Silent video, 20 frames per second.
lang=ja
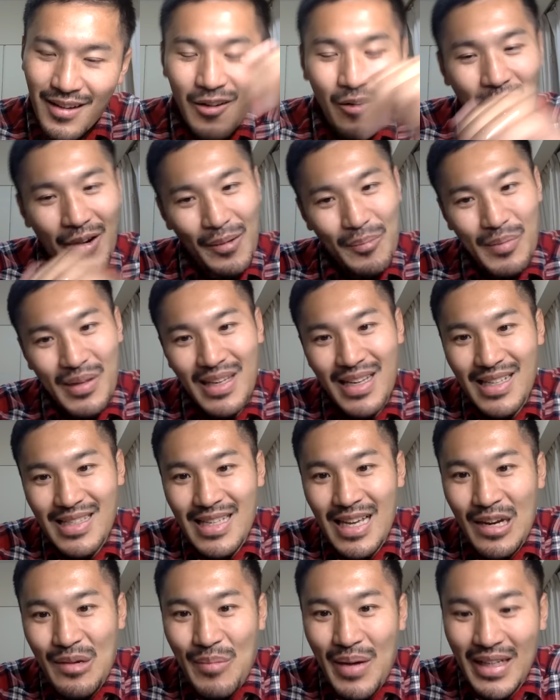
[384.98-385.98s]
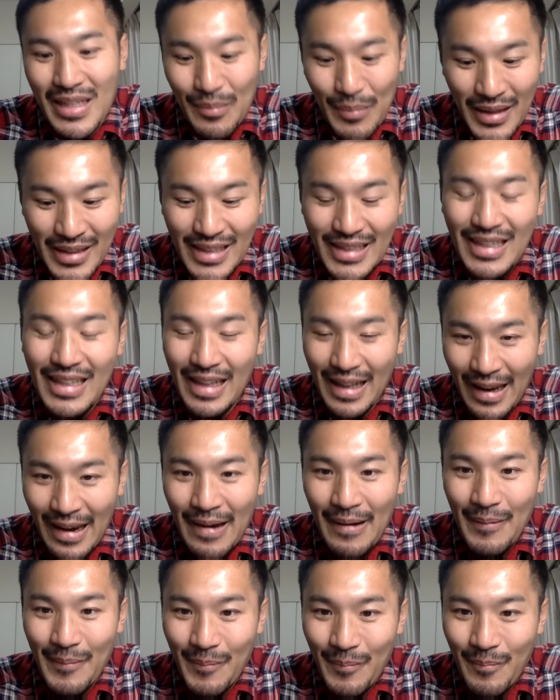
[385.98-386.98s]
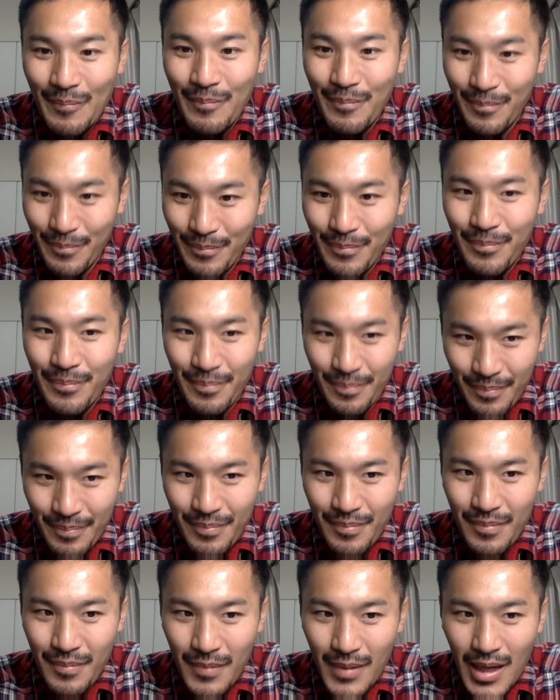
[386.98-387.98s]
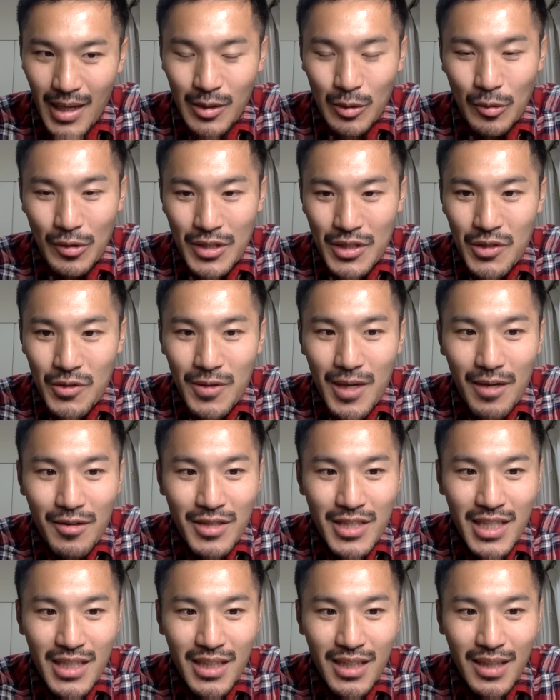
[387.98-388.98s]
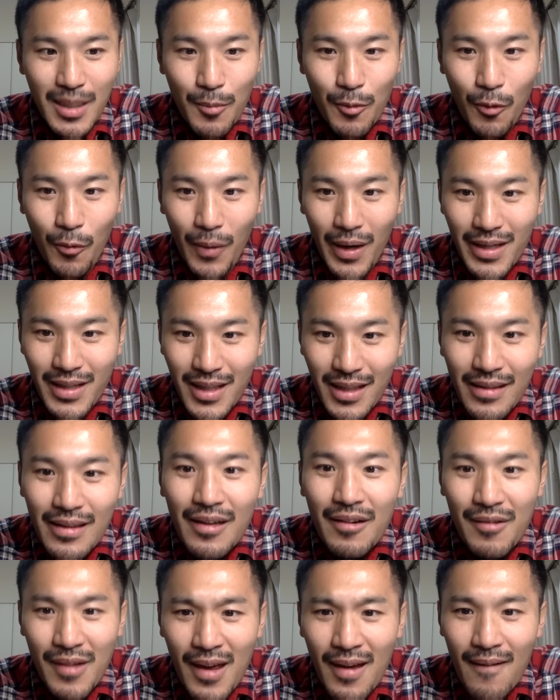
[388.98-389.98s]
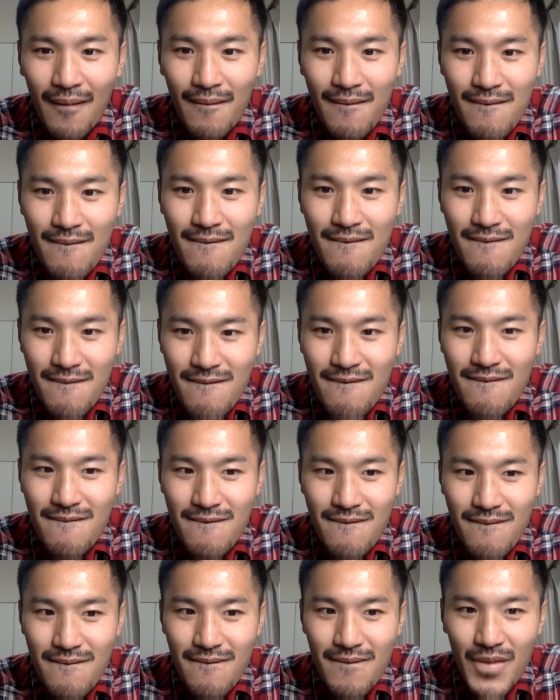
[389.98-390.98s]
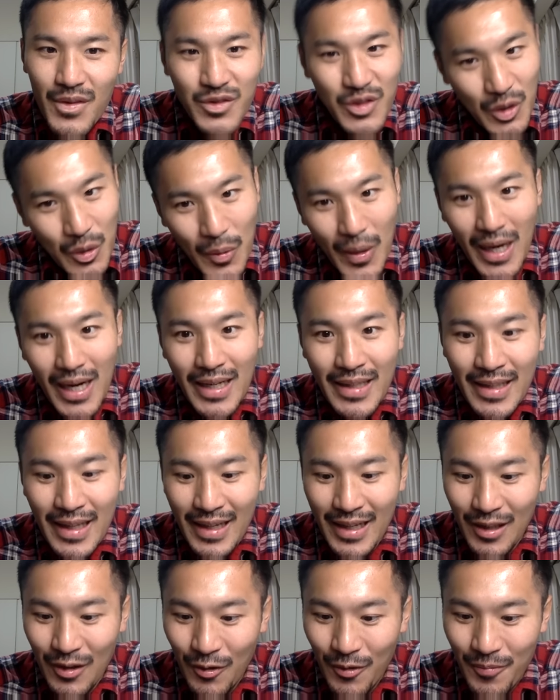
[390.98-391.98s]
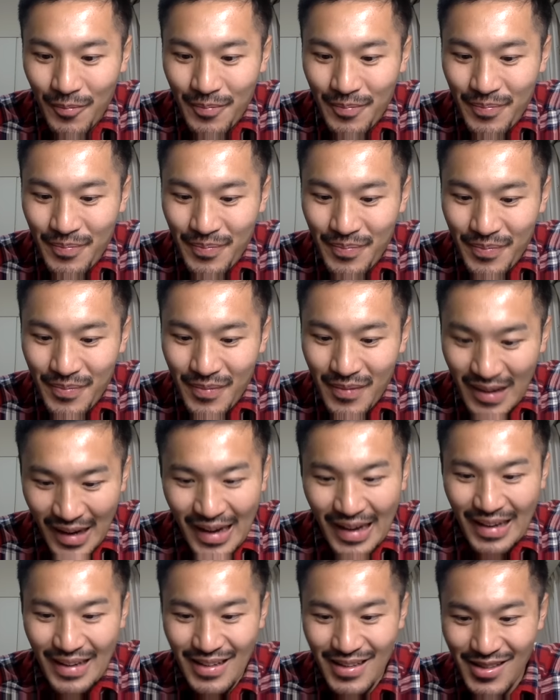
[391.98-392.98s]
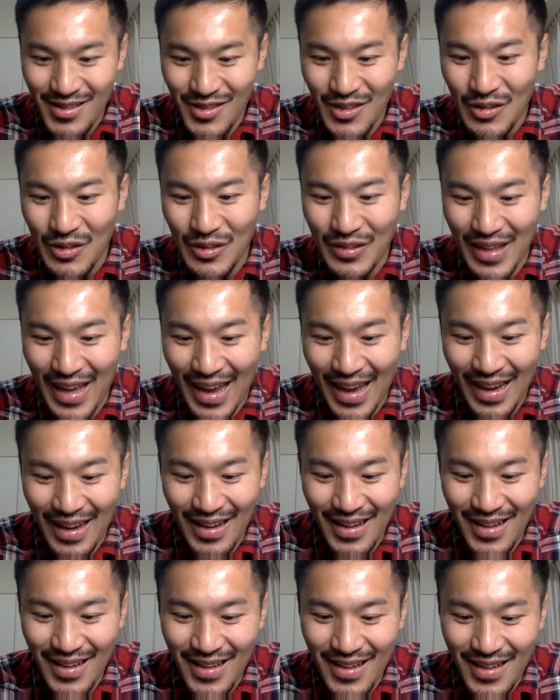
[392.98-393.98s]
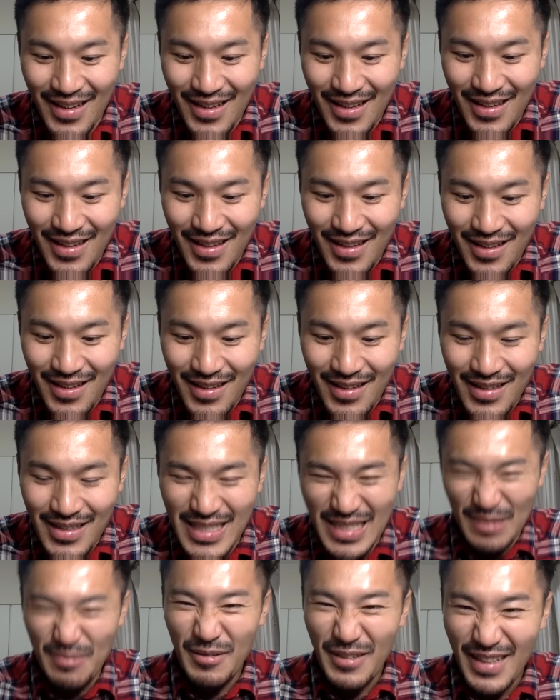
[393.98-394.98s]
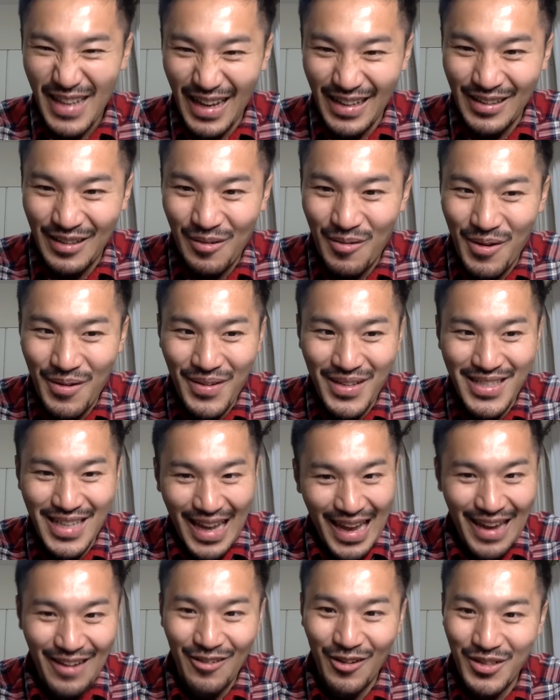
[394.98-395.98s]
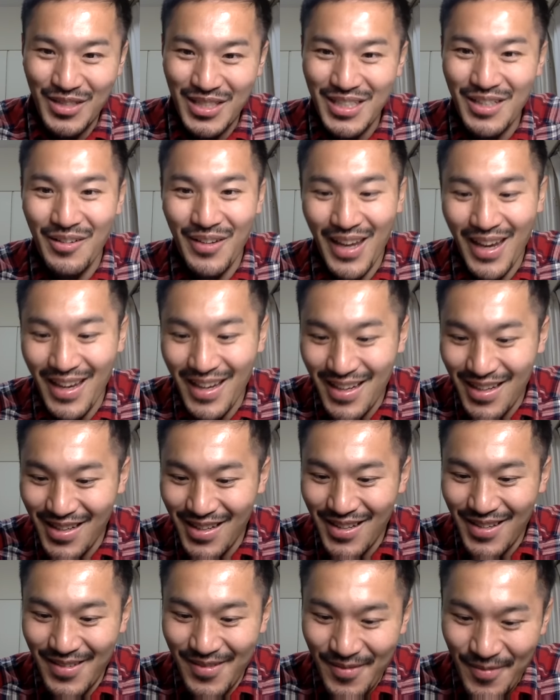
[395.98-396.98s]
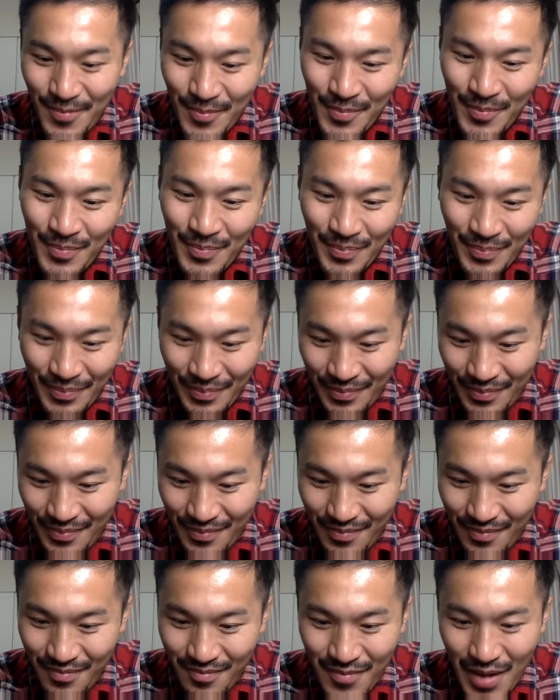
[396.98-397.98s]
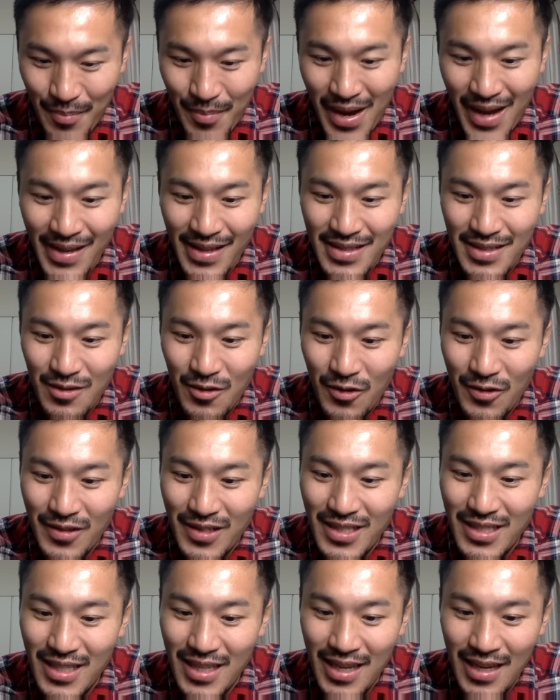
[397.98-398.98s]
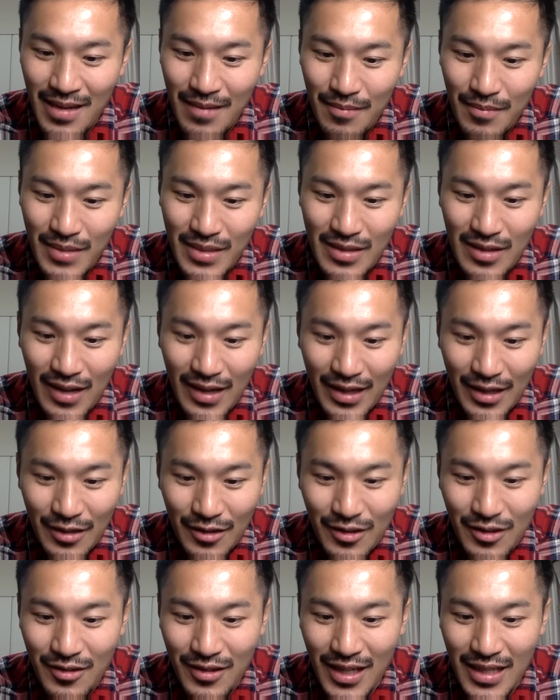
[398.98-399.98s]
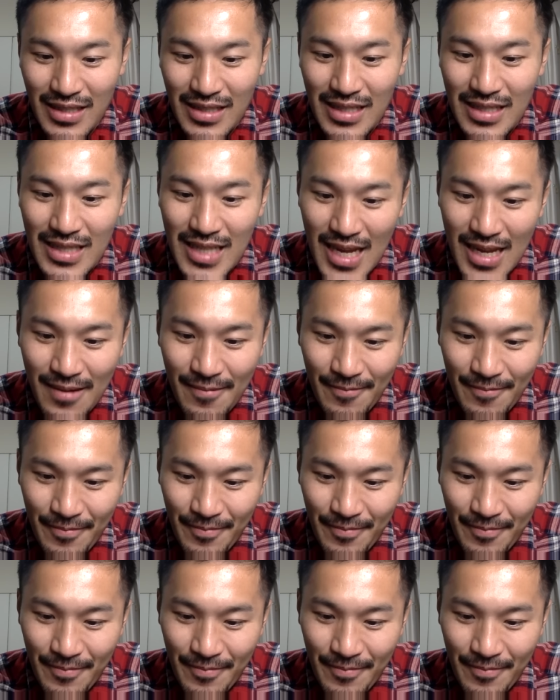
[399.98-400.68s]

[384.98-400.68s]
これ PSR まだまだだね。あとこれ収穫しちゃったら多分終わりなんだよね。ちょっとわかんないけど。はい。ちょっとね、渋いなって思いました。早く欲しいよね。うん。まあ、毎日ログインしてね、水あげるっていう感じですね。